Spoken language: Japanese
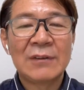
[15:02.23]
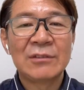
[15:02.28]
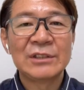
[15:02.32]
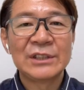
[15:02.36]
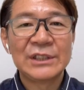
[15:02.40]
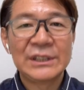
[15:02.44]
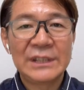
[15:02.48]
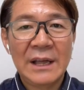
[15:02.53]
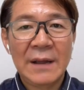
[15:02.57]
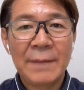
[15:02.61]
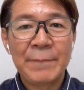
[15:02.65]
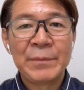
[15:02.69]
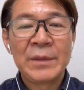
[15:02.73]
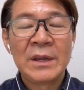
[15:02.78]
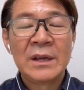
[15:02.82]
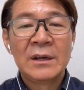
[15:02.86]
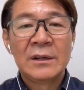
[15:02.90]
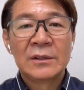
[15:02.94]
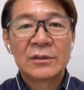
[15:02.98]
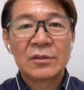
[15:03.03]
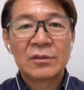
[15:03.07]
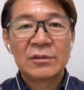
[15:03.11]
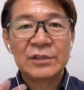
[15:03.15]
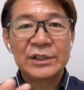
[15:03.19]
して
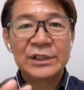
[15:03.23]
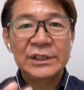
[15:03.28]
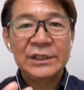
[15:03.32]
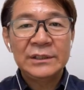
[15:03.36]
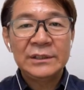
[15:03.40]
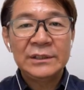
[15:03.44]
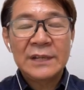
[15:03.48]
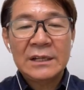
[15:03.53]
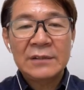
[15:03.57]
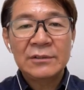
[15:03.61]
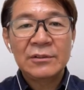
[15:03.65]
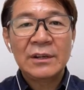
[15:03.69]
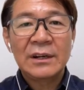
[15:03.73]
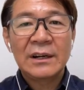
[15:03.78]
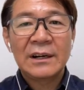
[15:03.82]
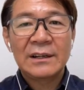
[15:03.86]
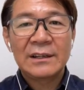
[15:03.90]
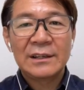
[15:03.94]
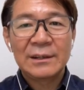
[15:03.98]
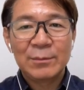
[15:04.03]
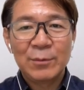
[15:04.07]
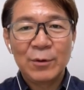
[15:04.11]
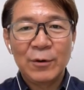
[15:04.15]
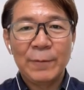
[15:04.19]
その診断の中
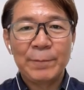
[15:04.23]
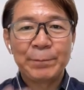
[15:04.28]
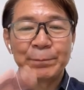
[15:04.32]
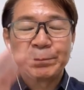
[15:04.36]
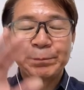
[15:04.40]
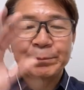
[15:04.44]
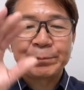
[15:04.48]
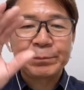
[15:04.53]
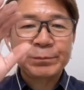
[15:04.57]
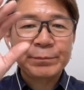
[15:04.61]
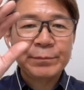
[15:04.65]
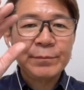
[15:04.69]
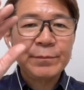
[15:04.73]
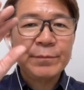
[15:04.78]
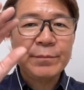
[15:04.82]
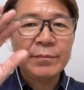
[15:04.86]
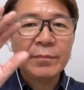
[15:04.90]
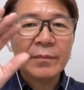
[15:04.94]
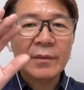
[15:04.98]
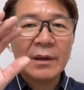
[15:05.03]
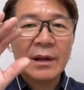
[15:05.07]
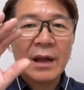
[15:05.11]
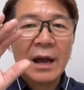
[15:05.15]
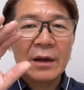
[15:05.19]
でも
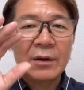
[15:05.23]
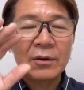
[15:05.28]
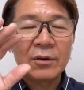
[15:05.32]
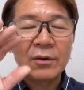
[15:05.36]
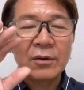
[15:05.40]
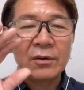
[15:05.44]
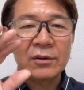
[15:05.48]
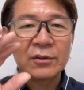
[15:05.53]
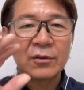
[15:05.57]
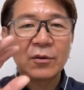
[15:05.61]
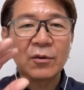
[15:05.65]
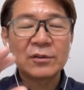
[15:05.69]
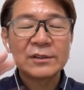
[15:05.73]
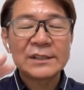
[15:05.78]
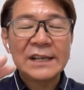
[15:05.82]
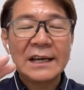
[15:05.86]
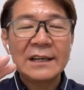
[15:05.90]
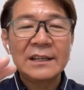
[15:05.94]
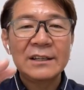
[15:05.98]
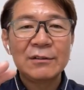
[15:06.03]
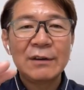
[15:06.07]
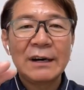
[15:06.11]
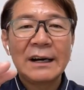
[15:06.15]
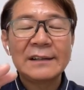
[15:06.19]
あのここ
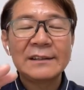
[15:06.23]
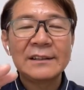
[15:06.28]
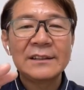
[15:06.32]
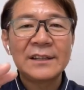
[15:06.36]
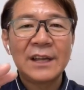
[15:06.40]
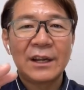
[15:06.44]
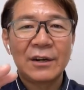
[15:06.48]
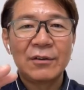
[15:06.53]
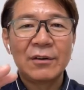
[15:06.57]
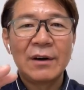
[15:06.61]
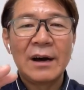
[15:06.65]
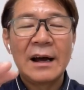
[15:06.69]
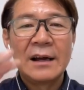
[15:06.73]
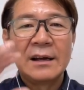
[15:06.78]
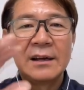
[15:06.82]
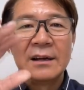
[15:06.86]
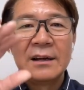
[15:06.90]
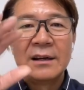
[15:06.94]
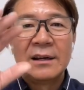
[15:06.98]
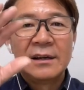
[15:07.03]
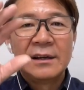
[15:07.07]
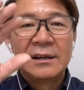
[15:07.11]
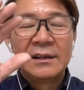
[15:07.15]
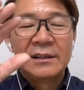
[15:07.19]
最近分かってきたのは
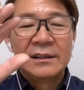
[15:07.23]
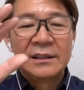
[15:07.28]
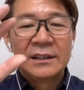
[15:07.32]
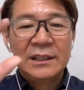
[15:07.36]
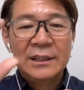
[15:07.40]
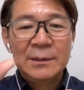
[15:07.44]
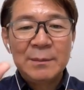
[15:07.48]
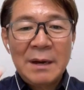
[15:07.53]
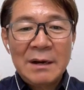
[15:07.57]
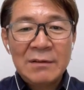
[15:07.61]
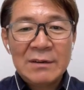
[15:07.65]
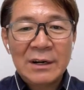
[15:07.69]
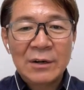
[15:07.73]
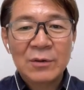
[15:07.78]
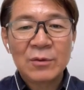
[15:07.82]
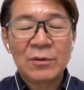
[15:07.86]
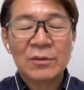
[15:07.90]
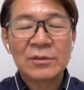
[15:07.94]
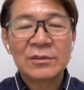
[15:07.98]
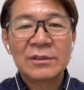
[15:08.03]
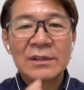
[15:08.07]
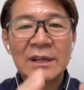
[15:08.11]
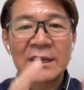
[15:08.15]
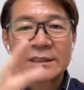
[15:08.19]
今は
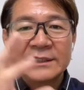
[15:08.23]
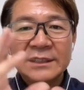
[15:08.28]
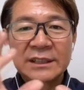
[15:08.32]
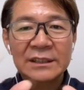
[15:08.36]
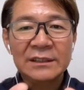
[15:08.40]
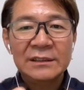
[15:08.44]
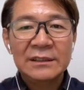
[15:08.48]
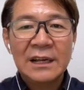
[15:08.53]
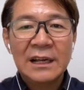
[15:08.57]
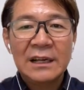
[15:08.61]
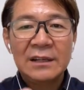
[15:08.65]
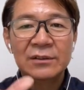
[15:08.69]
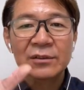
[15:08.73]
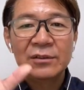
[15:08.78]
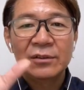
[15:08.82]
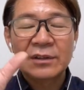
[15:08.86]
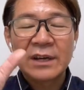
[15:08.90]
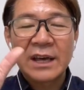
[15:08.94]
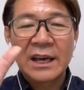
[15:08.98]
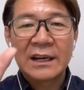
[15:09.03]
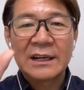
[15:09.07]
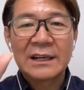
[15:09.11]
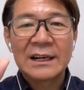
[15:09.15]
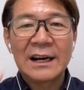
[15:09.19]
こんな診断の
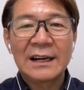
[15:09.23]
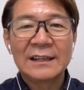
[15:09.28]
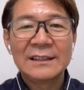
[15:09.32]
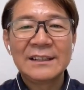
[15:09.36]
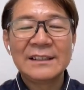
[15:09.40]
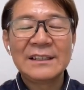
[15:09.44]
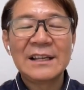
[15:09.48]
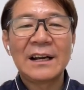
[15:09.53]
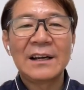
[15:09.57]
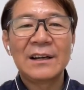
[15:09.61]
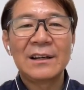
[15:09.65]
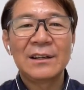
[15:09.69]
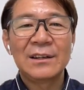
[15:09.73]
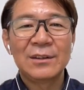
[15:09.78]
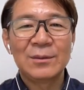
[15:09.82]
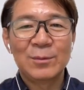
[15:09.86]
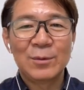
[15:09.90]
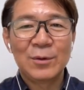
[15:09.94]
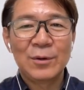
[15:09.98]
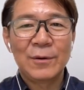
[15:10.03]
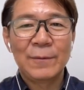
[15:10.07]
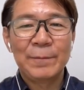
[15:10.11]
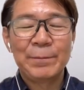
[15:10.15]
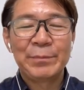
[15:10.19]
結果が出たけど
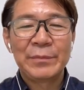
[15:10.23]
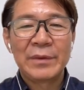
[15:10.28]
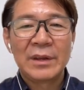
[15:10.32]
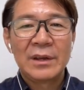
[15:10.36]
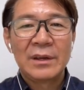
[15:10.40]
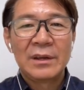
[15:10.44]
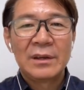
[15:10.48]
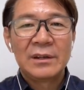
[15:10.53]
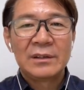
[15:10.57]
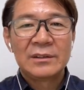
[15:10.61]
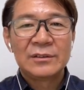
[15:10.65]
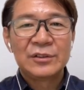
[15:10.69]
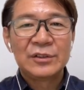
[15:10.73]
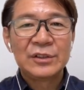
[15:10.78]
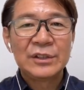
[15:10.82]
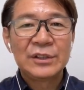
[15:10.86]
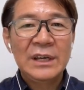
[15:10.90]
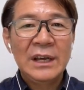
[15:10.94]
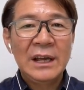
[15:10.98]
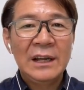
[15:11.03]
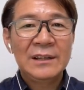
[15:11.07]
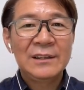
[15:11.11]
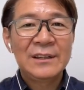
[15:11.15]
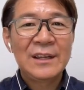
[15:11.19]
も付
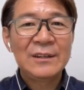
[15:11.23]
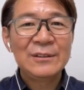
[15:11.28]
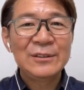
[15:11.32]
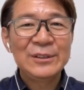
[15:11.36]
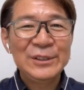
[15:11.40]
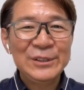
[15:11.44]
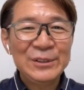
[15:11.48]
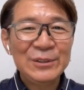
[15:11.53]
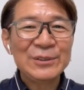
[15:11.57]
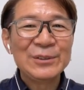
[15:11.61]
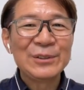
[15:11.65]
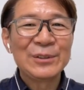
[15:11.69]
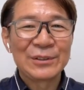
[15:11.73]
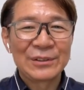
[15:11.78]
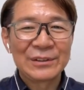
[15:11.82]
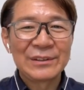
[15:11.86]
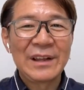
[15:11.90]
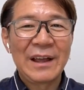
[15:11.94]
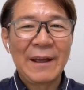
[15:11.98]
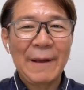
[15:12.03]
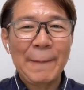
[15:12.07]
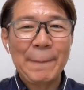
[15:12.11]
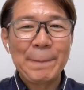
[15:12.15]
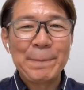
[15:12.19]
き合ってる人によっ
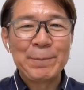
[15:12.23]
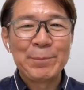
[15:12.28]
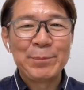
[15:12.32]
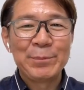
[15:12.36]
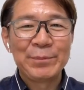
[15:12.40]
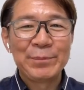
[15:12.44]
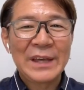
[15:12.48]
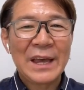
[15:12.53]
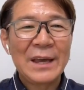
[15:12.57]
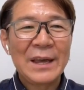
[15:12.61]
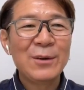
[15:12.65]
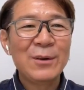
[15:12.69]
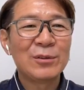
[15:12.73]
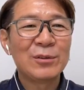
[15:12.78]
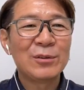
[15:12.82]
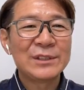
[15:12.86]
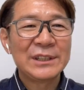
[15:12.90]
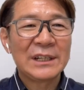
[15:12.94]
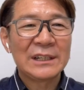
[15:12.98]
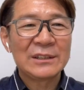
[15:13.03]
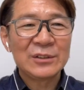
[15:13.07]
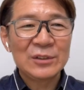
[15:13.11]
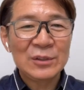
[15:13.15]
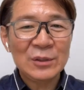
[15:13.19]
て傾向
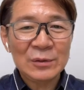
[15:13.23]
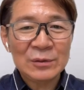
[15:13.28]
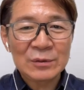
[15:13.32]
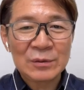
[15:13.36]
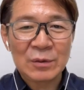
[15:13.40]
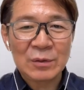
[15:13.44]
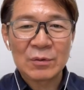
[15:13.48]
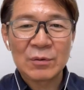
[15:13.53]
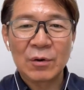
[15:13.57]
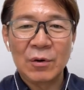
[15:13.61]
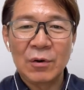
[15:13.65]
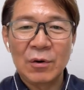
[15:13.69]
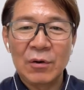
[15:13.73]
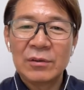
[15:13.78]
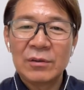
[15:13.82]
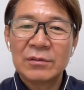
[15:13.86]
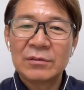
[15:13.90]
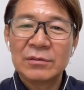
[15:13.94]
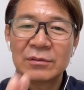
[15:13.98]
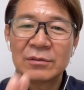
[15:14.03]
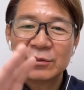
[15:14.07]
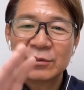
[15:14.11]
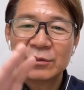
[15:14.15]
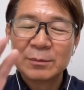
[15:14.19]
値がちょっとこう
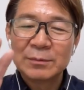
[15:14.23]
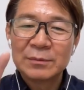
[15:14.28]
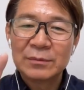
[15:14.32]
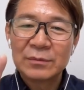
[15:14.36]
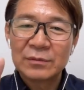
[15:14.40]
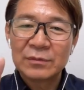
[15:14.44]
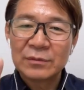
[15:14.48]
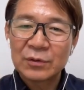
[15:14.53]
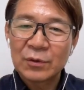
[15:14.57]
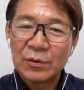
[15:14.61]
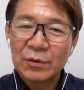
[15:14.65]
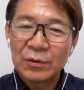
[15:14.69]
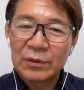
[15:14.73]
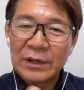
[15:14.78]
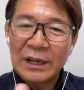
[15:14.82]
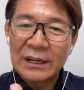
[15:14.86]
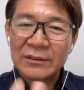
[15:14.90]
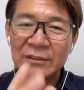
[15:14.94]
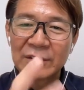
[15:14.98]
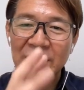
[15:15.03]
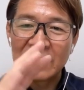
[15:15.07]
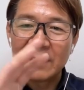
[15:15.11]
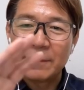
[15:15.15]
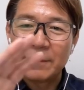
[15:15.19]
こうなん
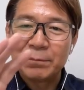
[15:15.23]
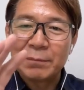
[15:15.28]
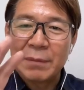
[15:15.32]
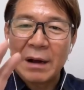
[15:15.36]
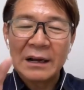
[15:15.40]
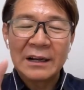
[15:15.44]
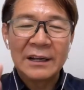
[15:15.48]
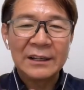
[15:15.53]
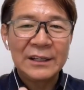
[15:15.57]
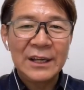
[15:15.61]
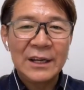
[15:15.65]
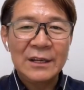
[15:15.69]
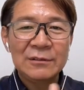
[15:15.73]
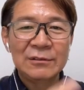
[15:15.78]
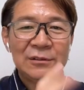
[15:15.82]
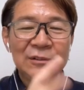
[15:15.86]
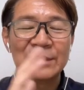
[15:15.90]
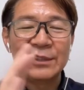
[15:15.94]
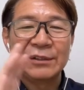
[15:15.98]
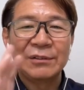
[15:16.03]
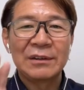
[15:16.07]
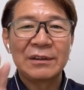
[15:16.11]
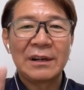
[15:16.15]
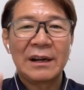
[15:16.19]
ていうかな化けていくっ
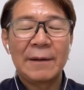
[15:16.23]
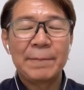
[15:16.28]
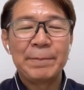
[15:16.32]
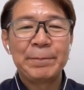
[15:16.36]
ていうかな